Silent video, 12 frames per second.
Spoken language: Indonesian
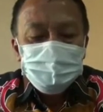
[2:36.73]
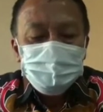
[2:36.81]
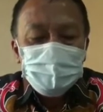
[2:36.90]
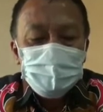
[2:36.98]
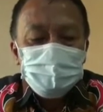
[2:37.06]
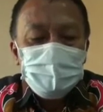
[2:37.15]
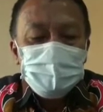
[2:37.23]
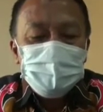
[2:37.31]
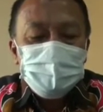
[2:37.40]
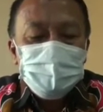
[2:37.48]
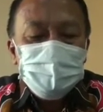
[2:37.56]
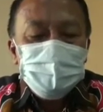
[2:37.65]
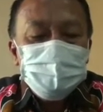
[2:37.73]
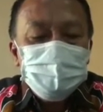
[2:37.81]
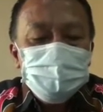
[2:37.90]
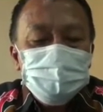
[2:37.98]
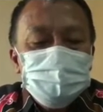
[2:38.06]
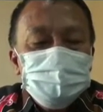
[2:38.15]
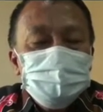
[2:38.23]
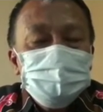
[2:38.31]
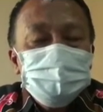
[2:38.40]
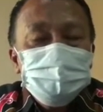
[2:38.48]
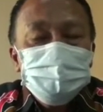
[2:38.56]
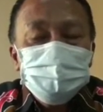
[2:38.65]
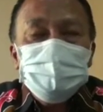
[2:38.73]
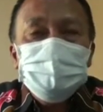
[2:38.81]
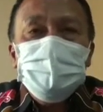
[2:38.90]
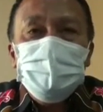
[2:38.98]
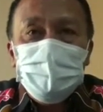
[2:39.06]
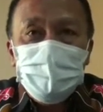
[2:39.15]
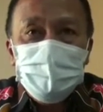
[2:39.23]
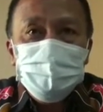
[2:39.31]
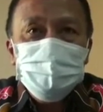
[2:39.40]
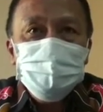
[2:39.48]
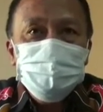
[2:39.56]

berapa titik ruas jalan